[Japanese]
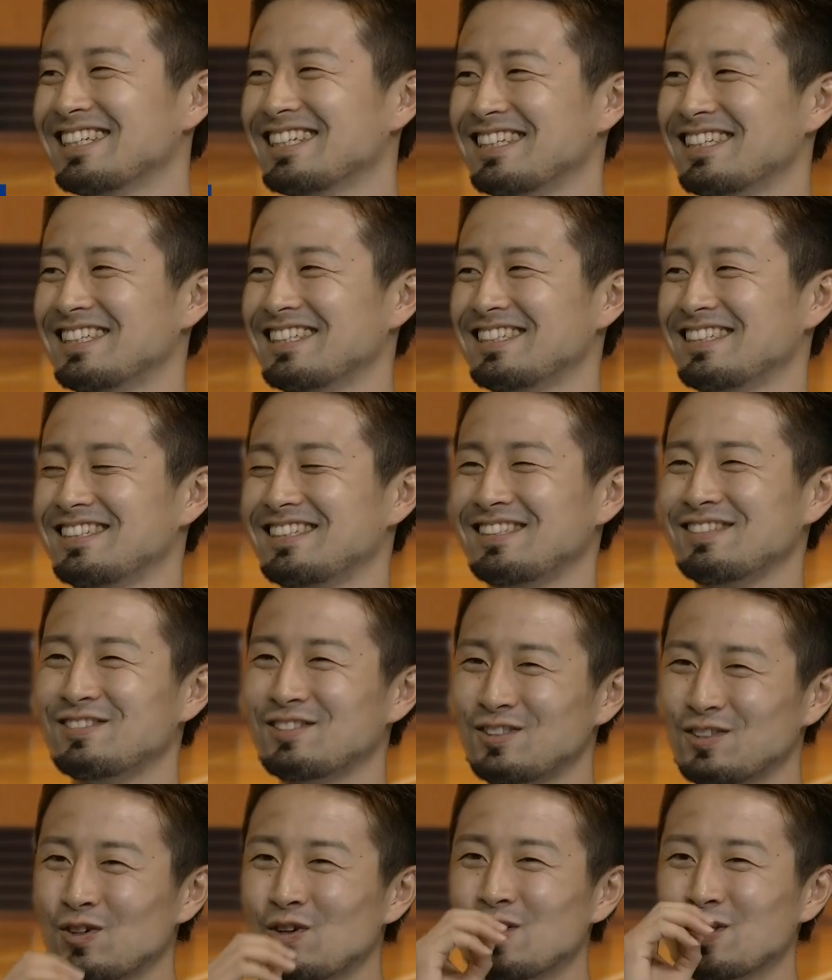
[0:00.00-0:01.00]
なるほどねいや
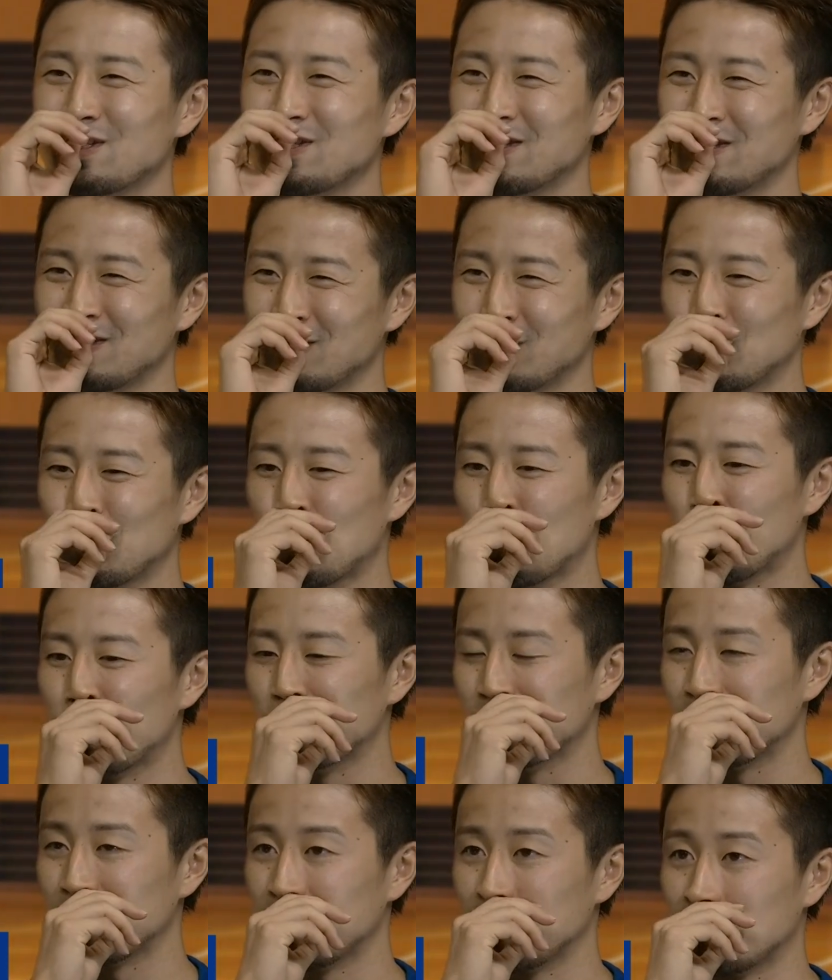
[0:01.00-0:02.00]
すごかったですよ高校
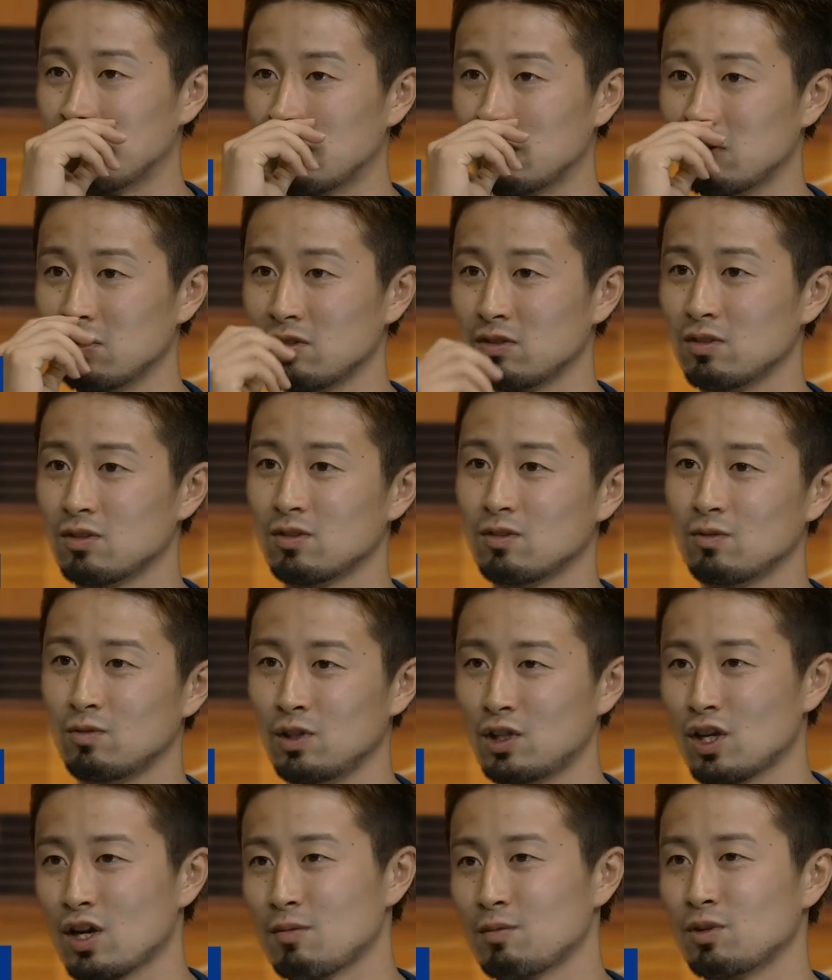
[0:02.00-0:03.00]
の時も
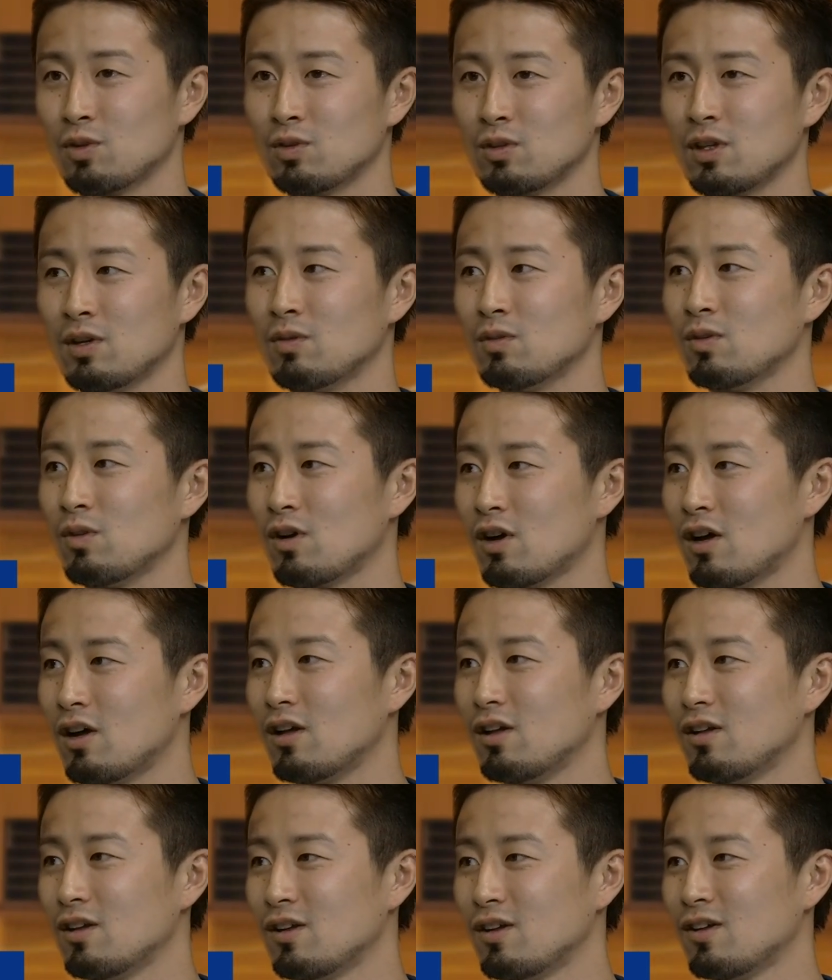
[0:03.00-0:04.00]
ウィンターカップ得点王と
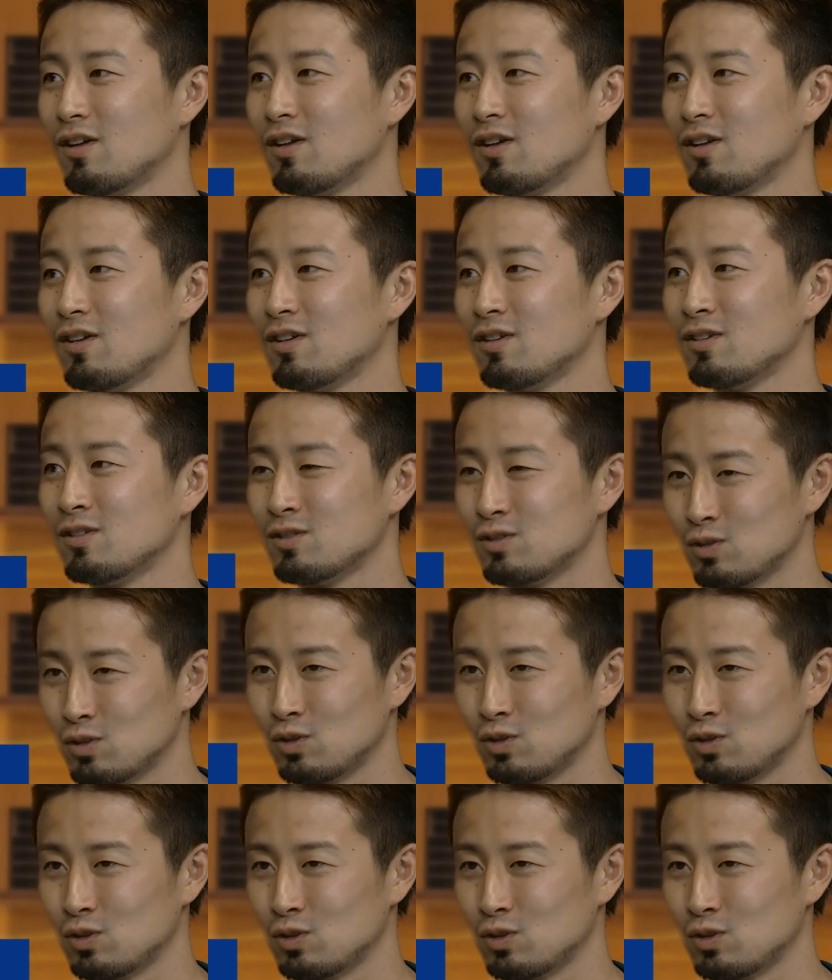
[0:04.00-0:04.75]
本当そう